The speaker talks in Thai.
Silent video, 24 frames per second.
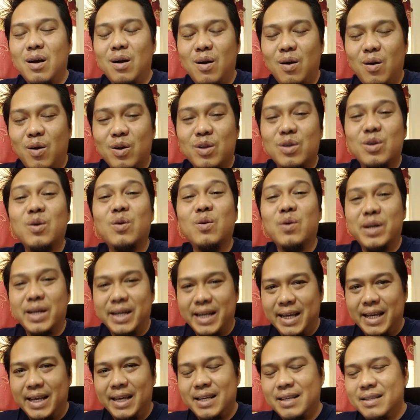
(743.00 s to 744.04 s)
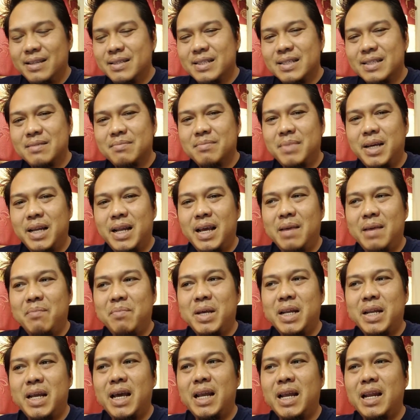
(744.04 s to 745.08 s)
อ่อนโยนดี ไม่ได้ไม่
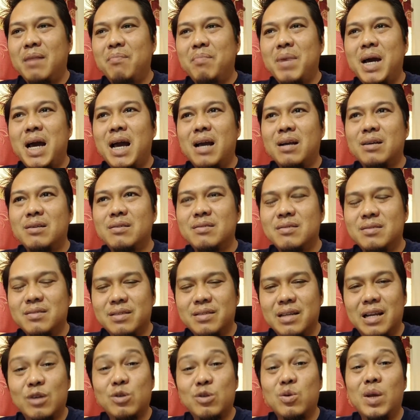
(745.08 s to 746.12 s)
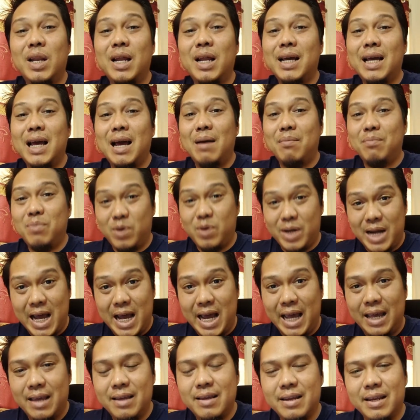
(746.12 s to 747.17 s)
ได้นั้นมากสวยรักงามพอได้
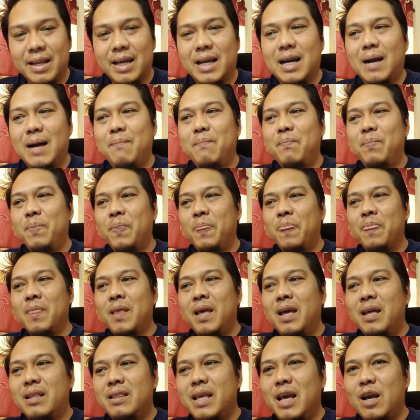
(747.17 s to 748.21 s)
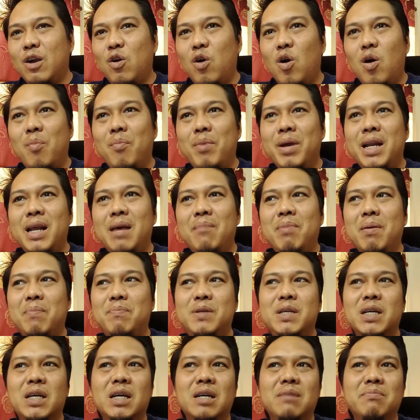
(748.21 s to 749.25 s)
นะครับ แต่ก็ไม่ได้แบบ
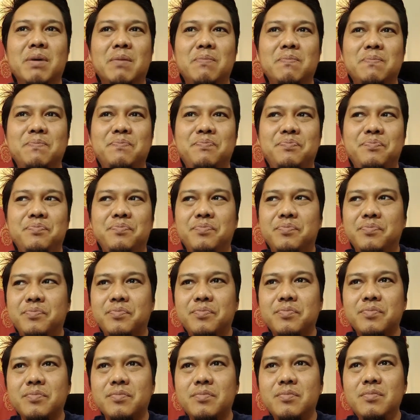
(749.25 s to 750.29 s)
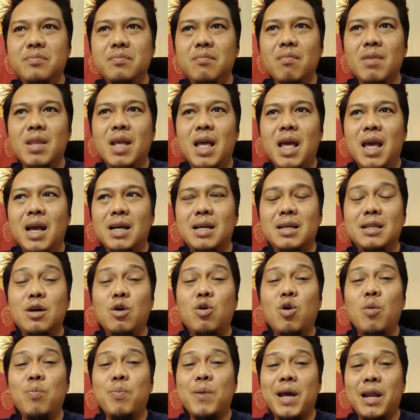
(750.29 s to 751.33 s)
เชิงแบบ คือถ้าค
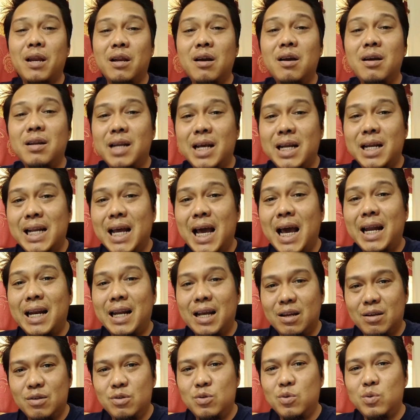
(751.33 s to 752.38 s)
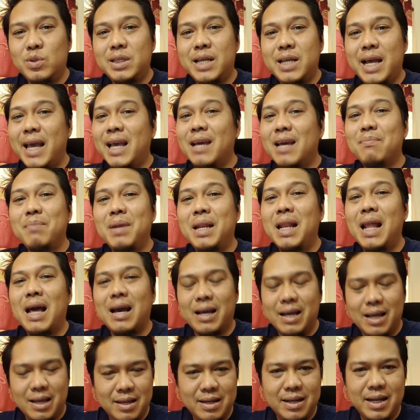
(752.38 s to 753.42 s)
บกันก็นานๆอ่ะ ดูใจกันเป็นหลัก
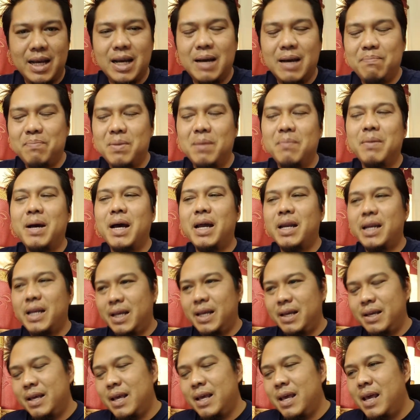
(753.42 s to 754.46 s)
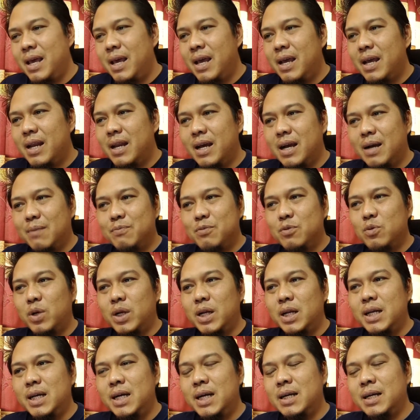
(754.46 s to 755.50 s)
นะครับ ประมาณนี้ นะครับ ส่วน
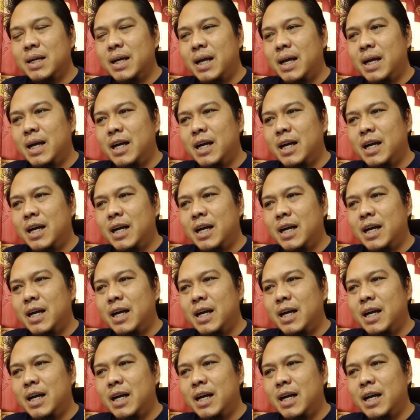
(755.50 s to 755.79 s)
เรื่องอ